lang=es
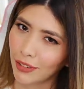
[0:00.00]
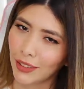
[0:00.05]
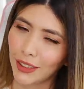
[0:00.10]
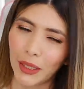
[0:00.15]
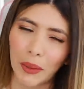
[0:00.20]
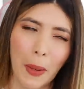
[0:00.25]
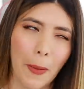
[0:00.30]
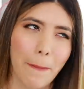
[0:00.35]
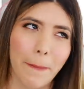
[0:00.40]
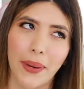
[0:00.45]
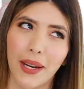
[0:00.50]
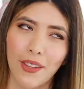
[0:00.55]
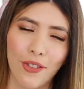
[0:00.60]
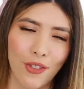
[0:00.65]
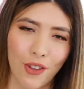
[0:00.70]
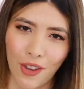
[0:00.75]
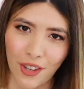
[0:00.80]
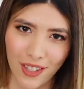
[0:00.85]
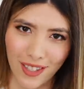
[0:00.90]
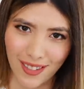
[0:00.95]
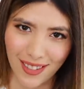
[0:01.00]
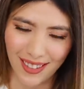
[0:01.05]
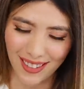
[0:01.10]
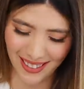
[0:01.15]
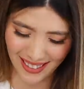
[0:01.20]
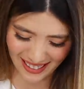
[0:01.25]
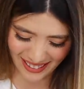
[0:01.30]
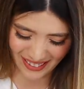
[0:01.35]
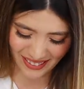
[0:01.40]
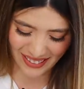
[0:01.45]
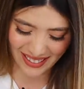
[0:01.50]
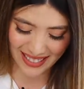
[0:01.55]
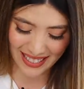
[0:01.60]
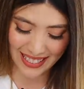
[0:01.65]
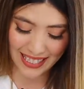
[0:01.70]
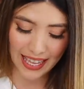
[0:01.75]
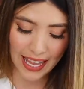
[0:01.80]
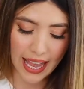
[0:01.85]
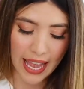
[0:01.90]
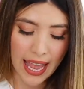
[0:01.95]
Se ve precioso.
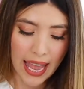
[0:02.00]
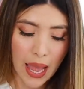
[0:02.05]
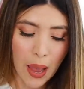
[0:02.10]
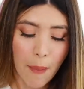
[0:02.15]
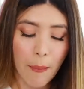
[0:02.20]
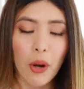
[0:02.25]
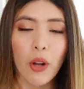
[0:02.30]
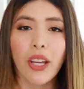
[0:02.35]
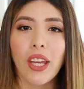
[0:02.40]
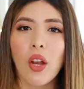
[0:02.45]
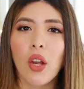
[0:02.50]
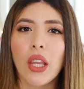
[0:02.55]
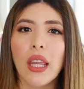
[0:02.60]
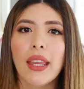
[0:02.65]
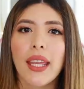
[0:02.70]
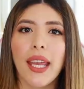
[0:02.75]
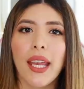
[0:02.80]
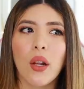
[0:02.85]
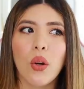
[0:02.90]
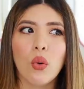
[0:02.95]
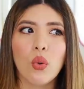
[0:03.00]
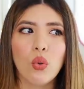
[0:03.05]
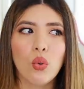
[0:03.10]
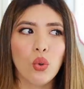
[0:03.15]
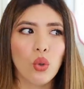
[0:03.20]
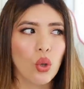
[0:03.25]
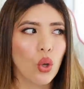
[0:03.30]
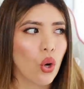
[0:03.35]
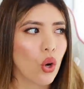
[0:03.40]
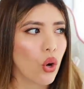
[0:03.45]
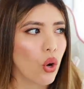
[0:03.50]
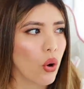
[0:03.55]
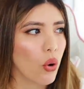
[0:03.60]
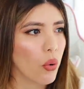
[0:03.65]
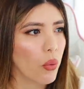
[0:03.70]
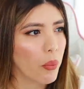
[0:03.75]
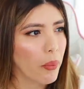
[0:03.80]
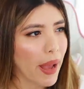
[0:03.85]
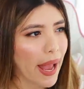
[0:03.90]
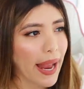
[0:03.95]
Entonces, pero quiero tener uno
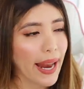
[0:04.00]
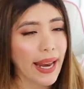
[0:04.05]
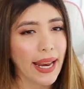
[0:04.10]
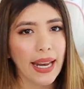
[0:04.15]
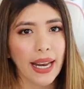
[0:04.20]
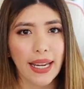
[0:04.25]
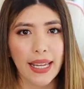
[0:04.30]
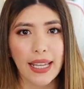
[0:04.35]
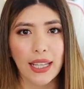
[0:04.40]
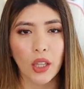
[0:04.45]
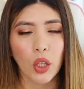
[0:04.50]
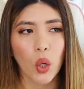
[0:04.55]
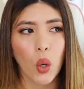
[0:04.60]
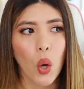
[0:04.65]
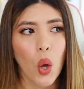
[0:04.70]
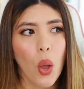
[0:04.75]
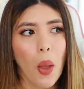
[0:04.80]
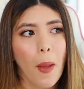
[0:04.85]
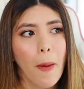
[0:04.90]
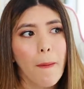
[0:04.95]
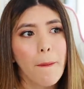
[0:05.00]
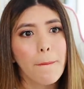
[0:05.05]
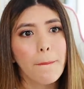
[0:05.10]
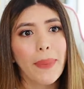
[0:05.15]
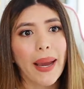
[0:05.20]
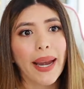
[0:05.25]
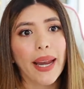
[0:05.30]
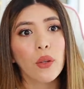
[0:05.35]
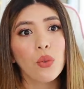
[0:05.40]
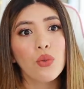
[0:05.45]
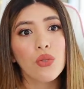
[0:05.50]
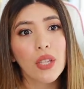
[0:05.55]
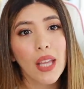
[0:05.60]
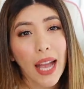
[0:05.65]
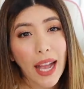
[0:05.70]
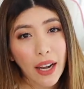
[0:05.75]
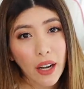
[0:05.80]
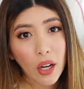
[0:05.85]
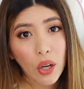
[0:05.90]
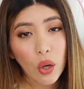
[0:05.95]
más clarito para
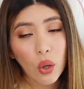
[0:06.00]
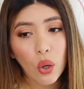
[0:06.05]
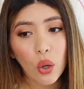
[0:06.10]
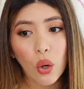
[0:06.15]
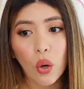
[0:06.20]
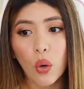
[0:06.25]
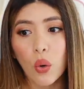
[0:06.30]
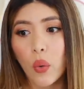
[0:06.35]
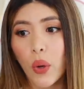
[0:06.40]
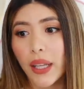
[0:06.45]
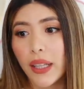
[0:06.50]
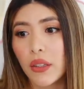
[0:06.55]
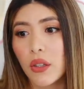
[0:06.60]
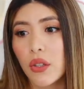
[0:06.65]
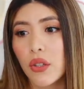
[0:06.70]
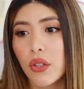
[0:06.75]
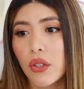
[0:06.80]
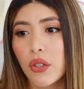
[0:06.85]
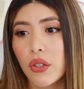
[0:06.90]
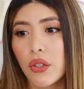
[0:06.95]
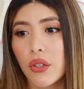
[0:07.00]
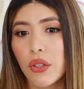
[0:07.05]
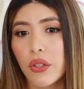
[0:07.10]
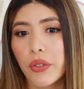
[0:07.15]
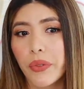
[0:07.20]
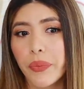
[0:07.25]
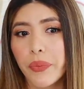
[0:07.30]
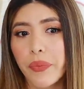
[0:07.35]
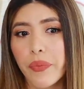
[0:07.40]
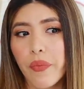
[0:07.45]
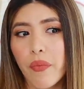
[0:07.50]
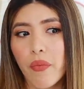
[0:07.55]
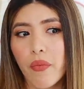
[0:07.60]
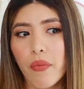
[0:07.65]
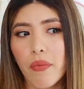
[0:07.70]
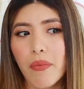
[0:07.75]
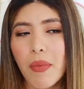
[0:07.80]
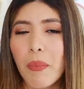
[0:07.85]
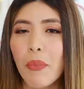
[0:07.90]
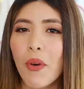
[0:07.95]
usarlo cuando
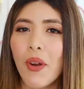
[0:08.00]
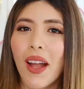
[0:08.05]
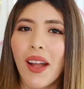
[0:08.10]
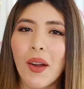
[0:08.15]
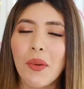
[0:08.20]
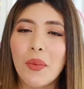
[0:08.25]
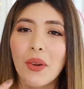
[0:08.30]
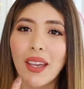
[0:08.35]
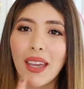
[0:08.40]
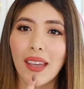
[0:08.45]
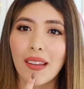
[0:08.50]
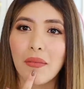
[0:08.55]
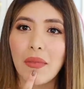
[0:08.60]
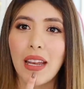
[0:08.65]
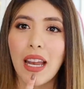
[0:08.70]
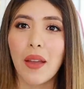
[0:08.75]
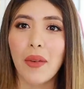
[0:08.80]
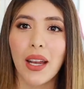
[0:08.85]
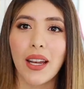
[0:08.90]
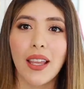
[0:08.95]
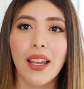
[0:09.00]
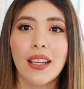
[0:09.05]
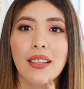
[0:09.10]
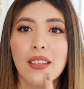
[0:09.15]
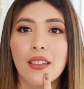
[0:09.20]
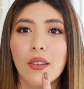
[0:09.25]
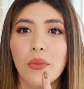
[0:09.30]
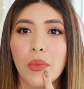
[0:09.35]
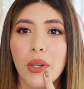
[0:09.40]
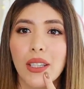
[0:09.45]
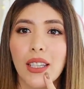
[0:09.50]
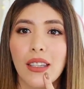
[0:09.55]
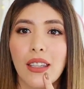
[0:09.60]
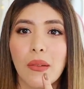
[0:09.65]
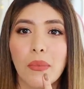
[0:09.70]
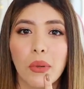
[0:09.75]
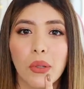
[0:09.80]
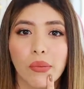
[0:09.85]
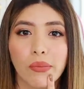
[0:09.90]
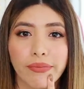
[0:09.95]
me ponga como que mis labiales así como este
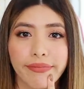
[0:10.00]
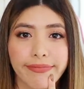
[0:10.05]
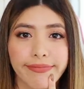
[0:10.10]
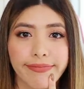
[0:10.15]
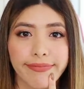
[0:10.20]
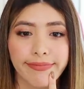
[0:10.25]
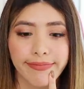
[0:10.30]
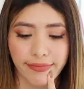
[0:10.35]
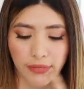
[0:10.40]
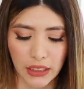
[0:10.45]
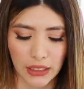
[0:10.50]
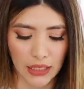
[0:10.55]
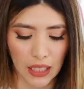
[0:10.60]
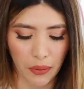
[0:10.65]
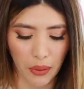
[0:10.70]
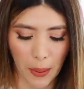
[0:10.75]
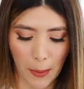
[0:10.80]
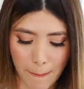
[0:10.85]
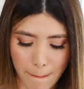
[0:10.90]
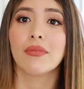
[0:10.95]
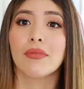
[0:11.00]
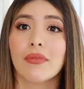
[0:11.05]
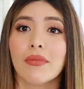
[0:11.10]
tipo. ¿Sí saben?